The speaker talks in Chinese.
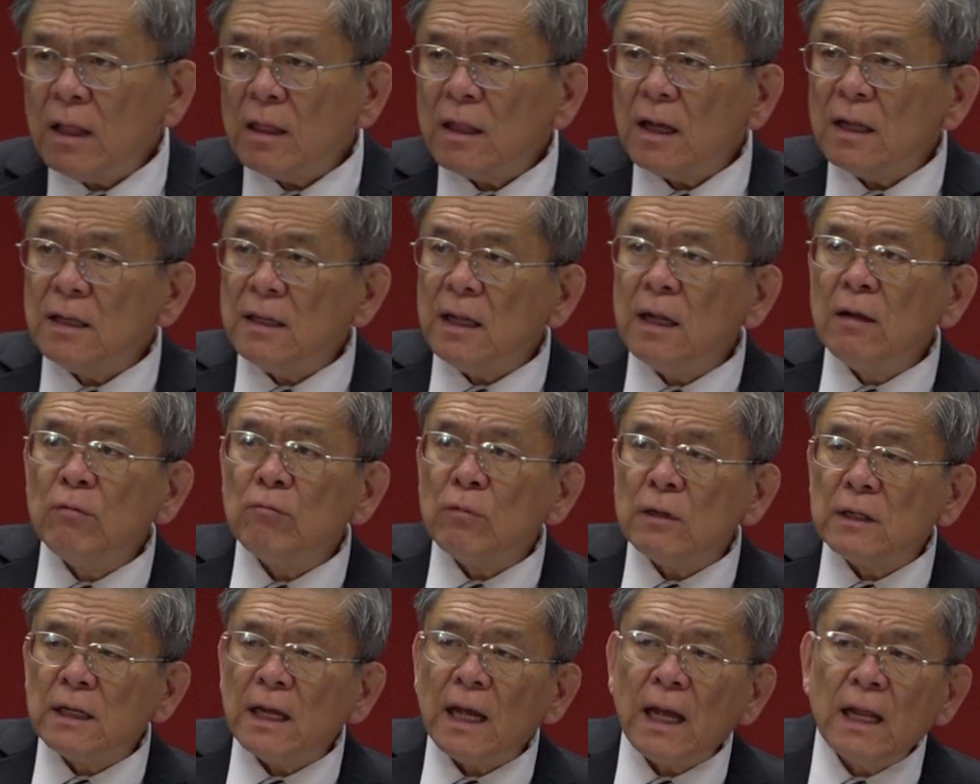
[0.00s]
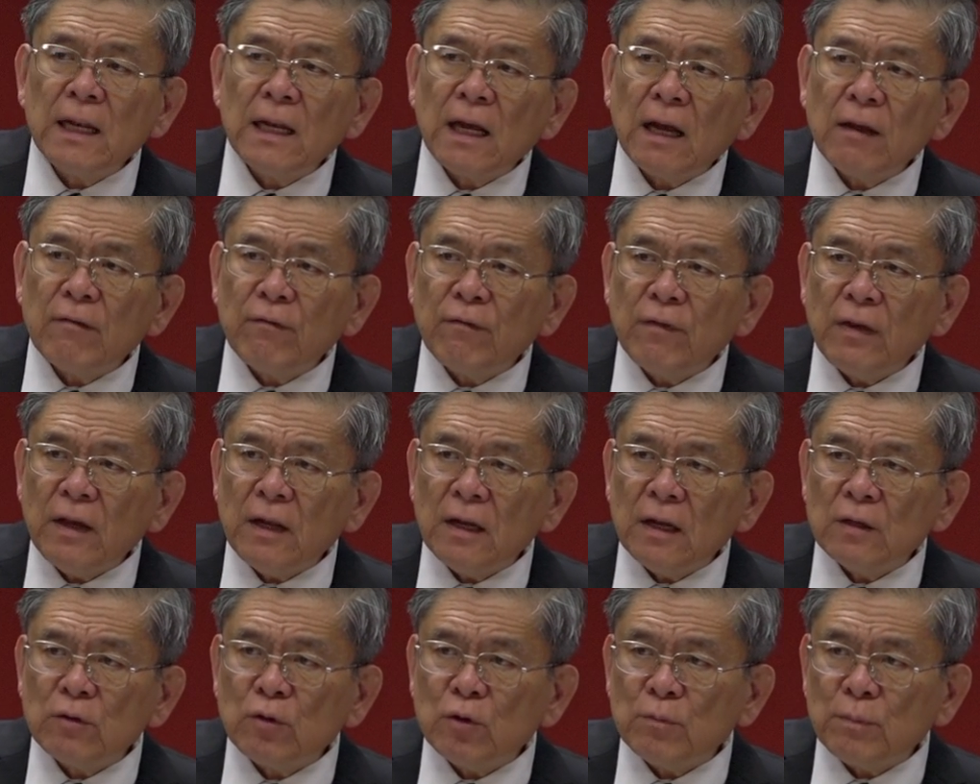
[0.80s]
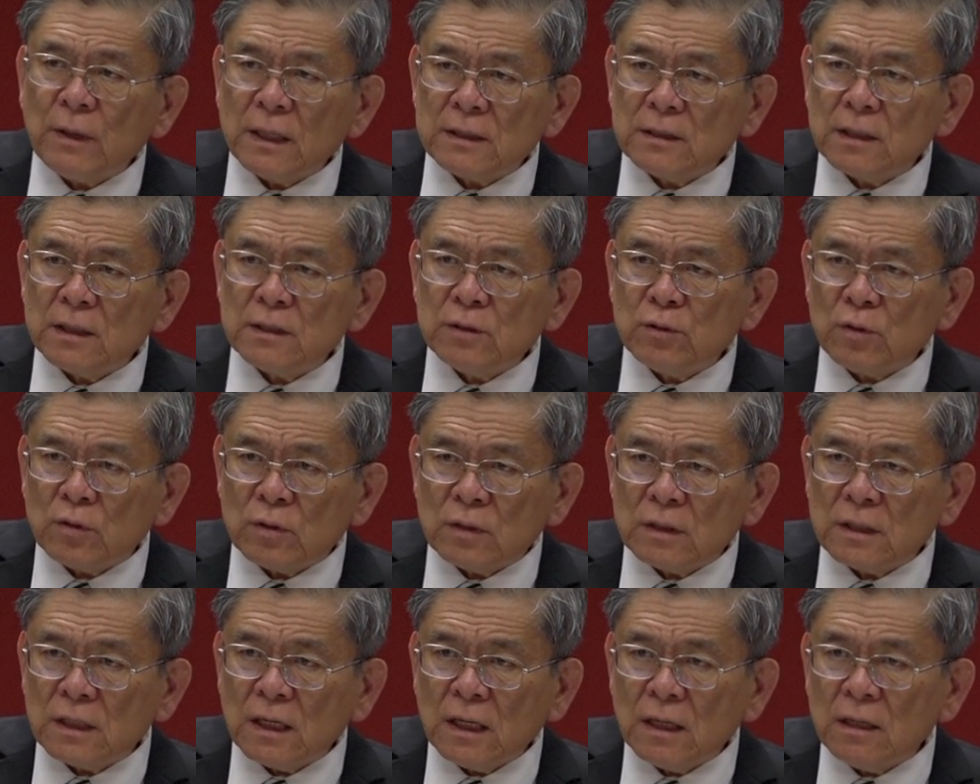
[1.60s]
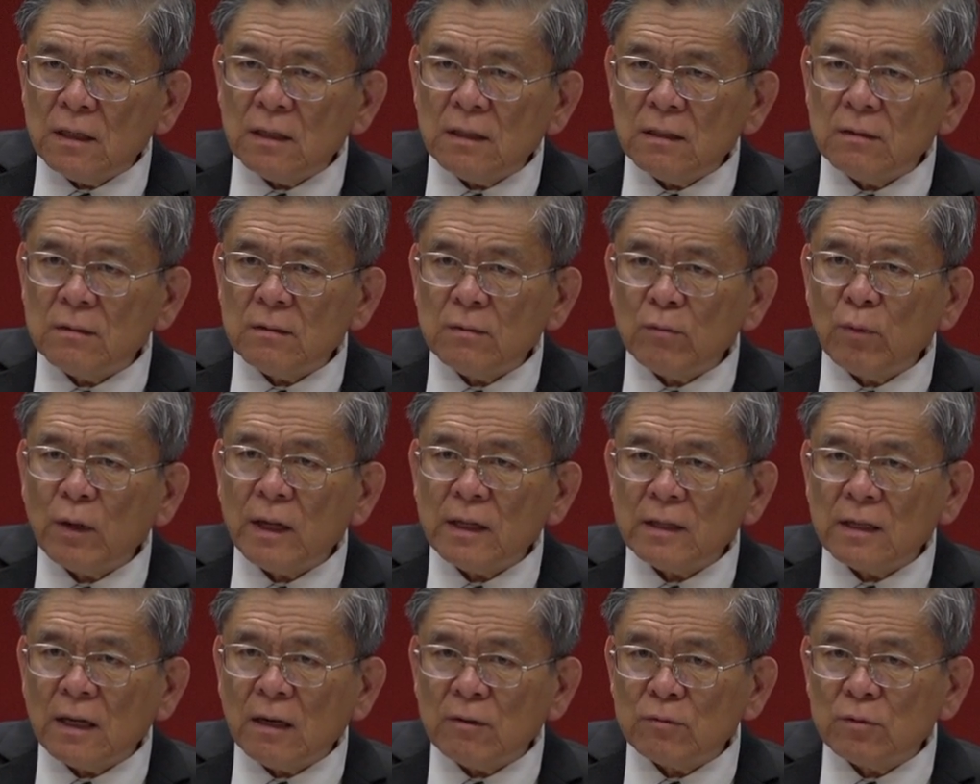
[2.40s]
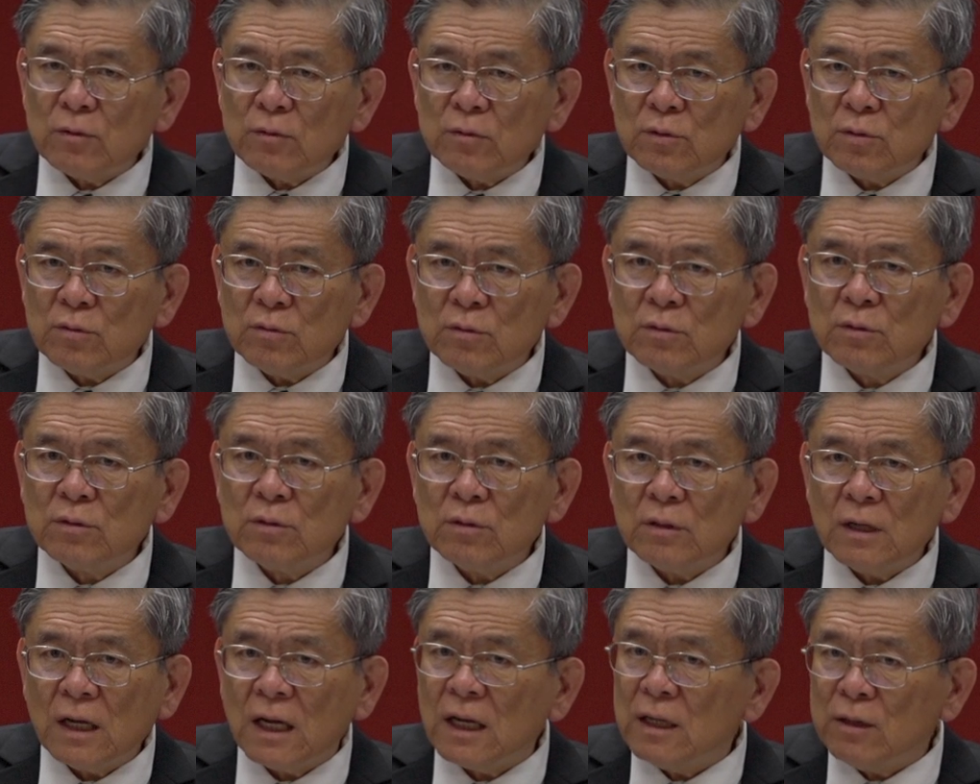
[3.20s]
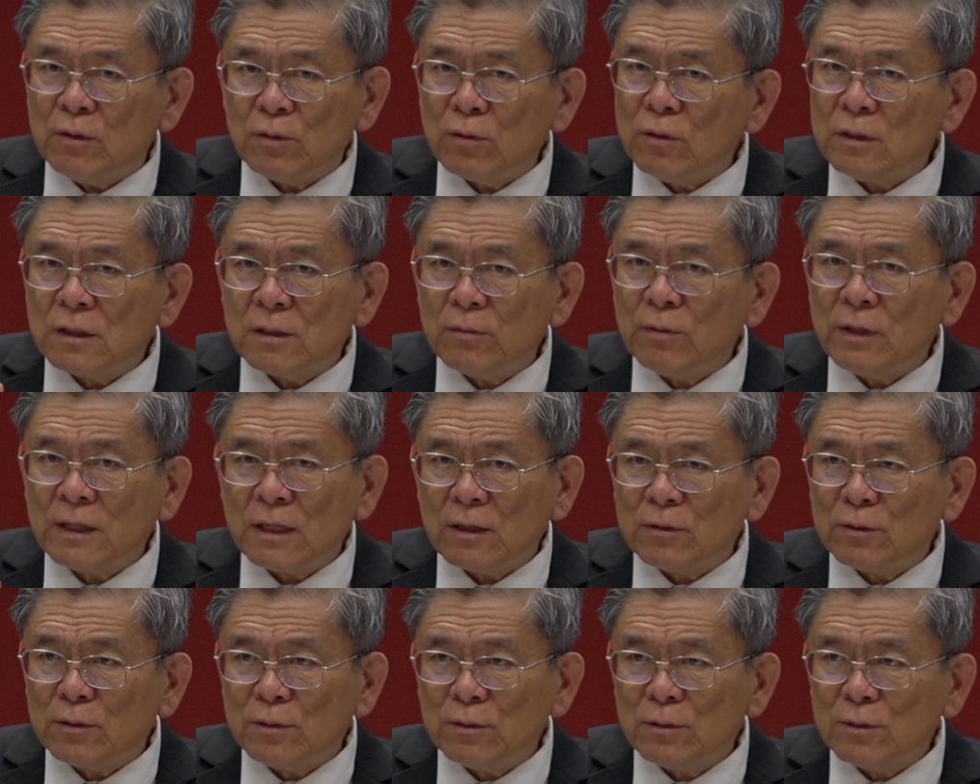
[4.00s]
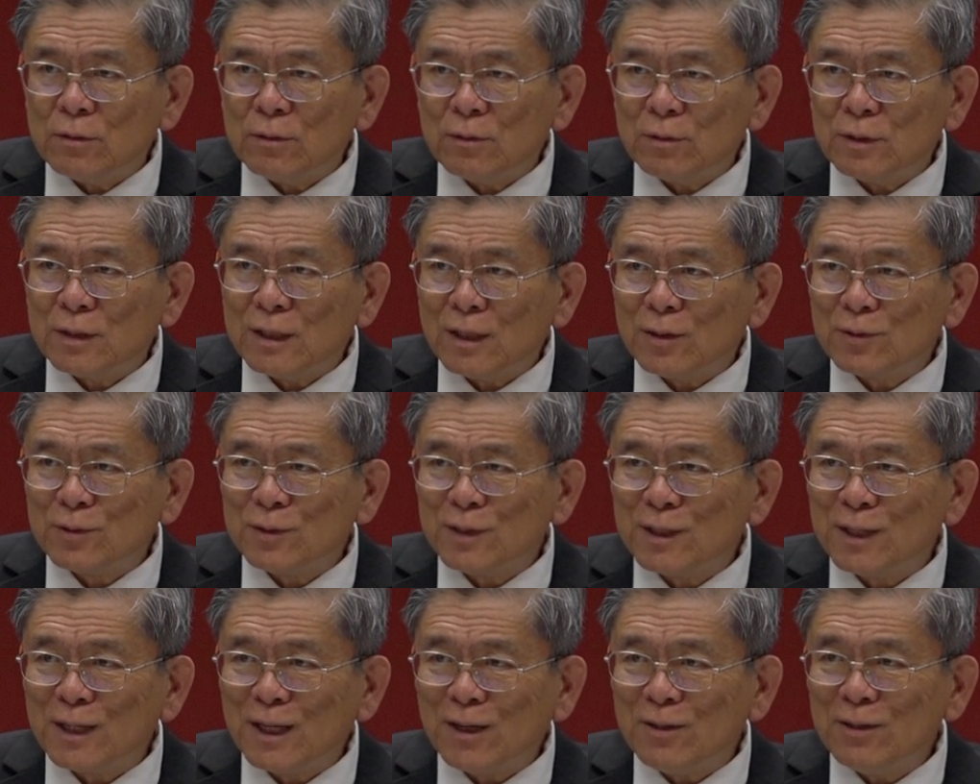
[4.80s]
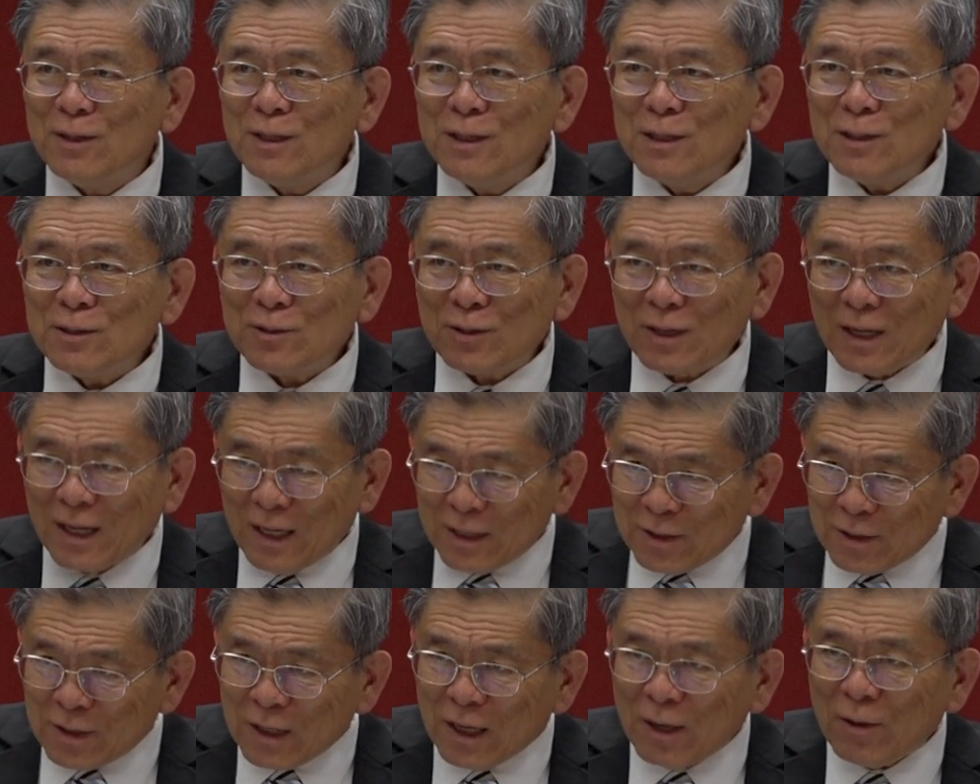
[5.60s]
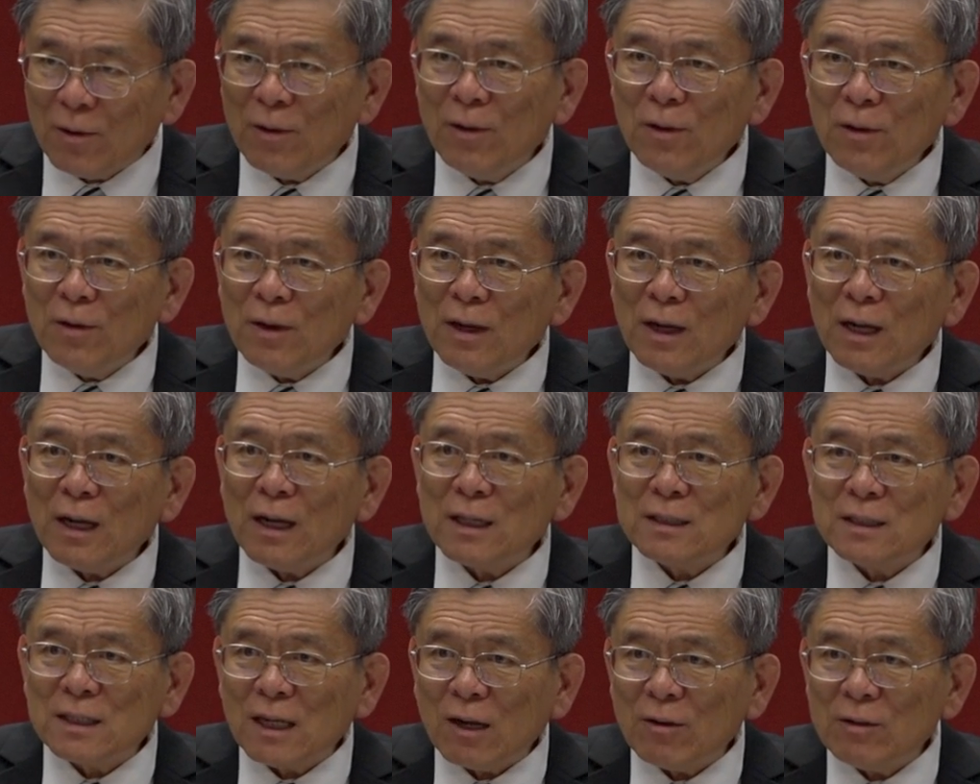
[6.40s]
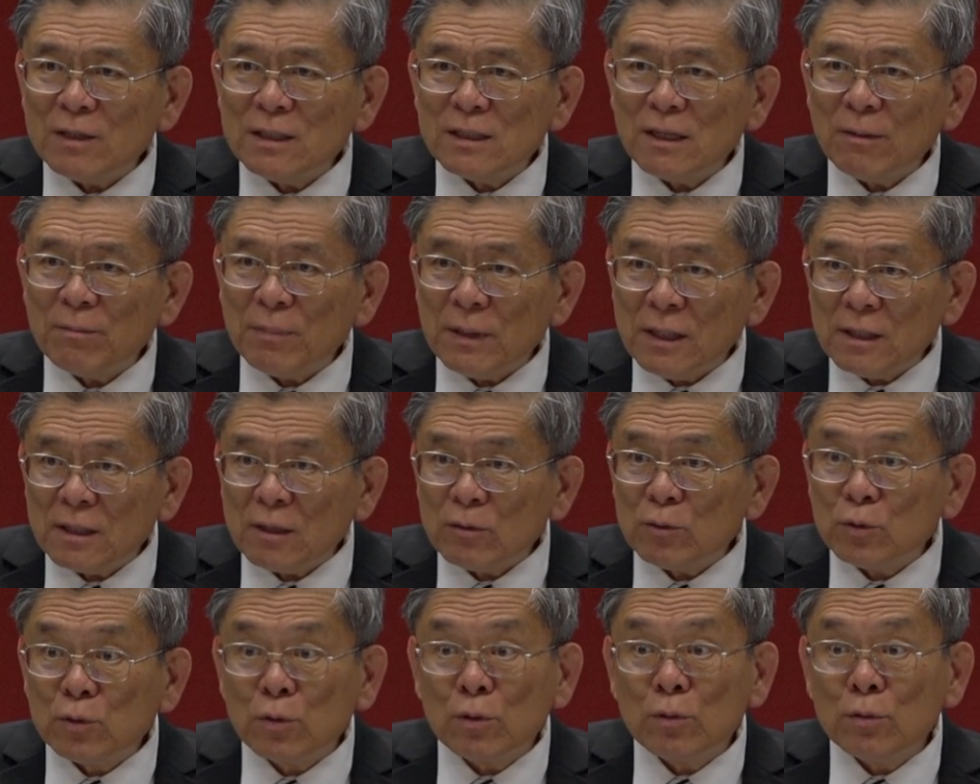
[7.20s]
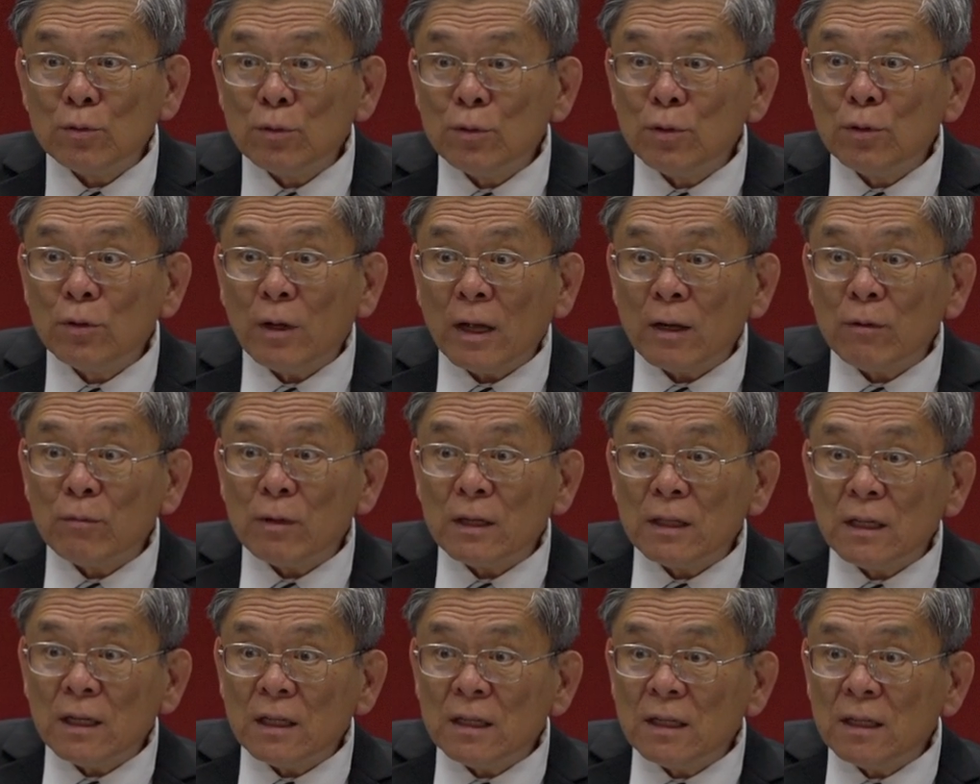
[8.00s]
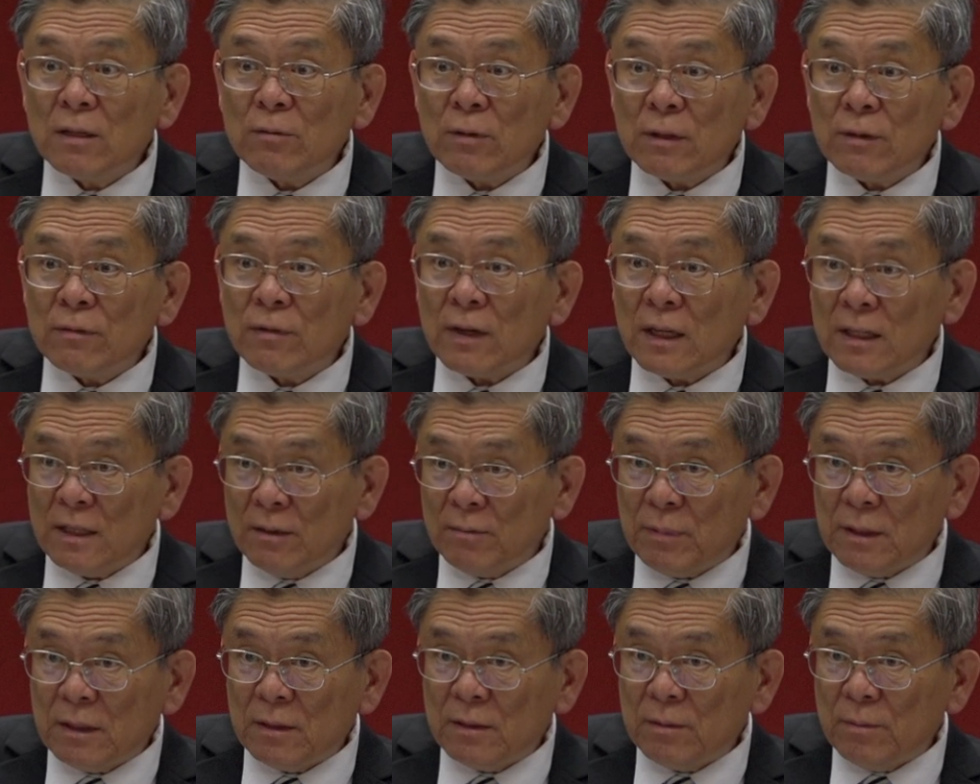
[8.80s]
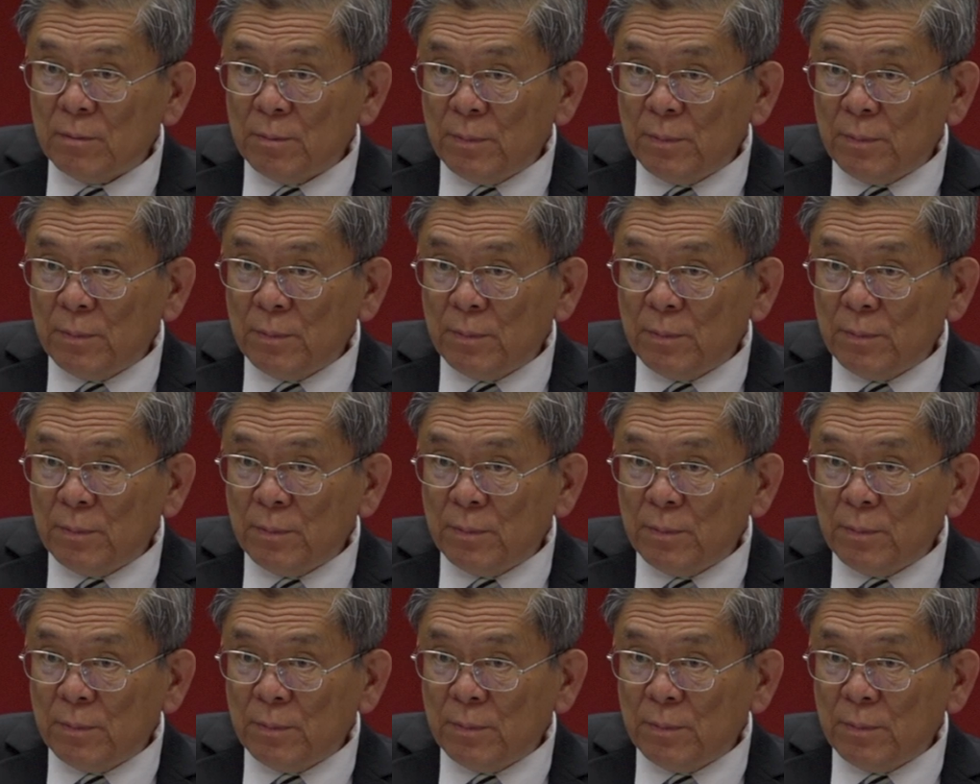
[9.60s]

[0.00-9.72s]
那英文的 NIV 呢，都把这种的味道都除去了，很多的味道都都消失掉，所以还是要啊找一些比较忠于原文的英文翻译本，